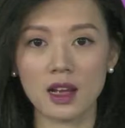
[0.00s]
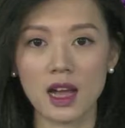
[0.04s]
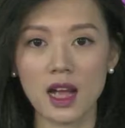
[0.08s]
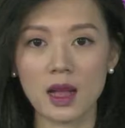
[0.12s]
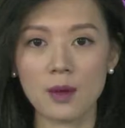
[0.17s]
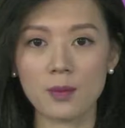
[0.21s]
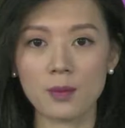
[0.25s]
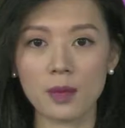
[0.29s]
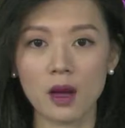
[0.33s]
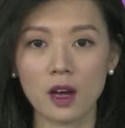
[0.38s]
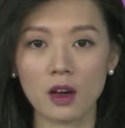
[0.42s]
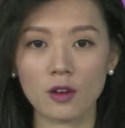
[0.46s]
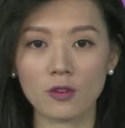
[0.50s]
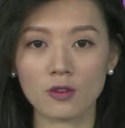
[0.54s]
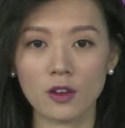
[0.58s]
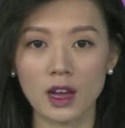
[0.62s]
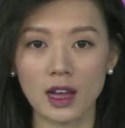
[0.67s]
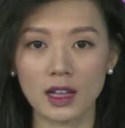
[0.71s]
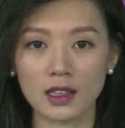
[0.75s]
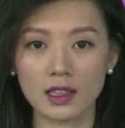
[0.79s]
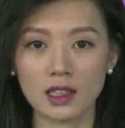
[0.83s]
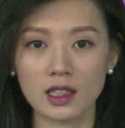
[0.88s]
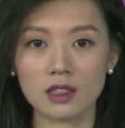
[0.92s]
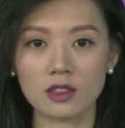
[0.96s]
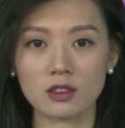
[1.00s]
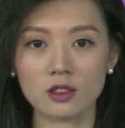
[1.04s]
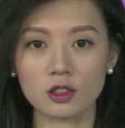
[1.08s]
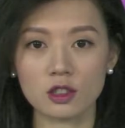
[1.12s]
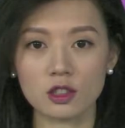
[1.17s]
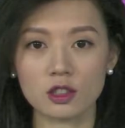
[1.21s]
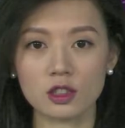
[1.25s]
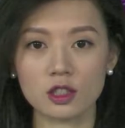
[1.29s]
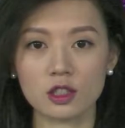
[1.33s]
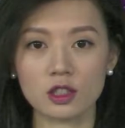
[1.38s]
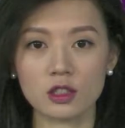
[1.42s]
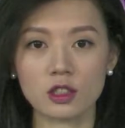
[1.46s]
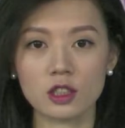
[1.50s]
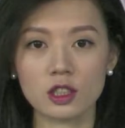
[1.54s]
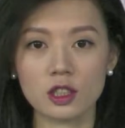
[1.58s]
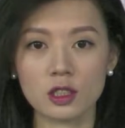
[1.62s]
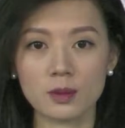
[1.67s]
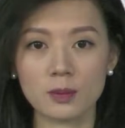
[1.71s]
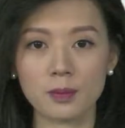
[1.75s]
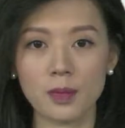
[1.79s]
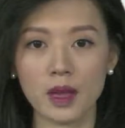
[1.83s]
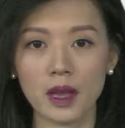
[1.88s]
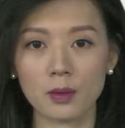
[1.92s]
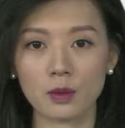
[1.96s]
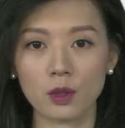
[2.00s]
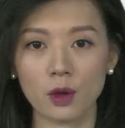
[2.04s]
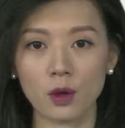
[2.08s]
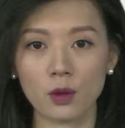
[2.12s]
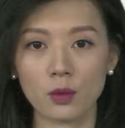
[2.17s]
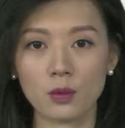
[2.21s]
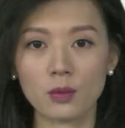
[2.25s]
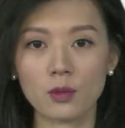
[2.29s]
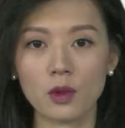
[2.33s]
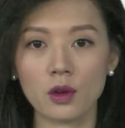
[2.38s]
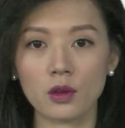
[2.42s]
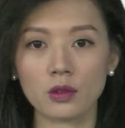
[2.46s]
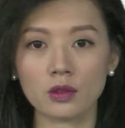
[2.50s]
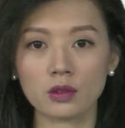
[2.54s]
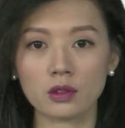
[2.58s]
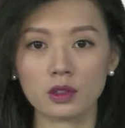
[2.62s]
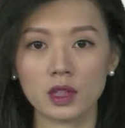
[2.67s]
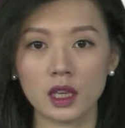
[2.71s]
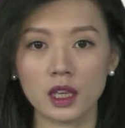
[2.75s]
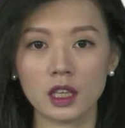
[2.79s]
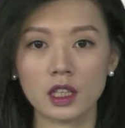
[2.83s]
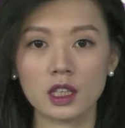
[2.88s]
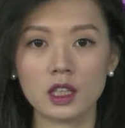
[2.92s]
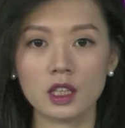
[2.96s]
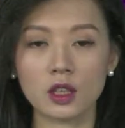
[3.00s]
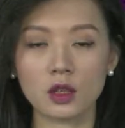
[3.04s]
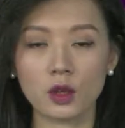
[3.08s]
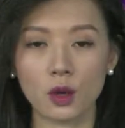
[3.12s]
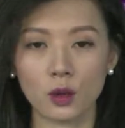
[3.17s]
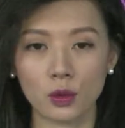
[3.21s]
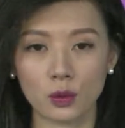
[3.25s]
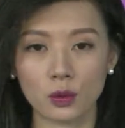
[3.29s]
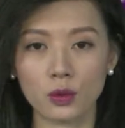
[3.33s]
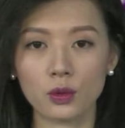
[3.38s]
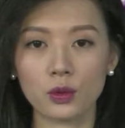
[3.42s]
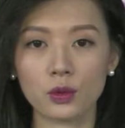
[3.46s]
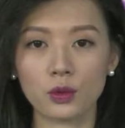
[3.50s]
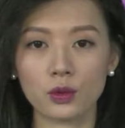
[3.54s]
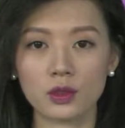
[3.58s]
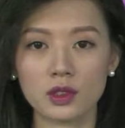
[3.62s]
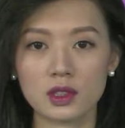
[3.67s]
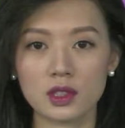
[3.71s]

安保法令是日美同盟得以巩固，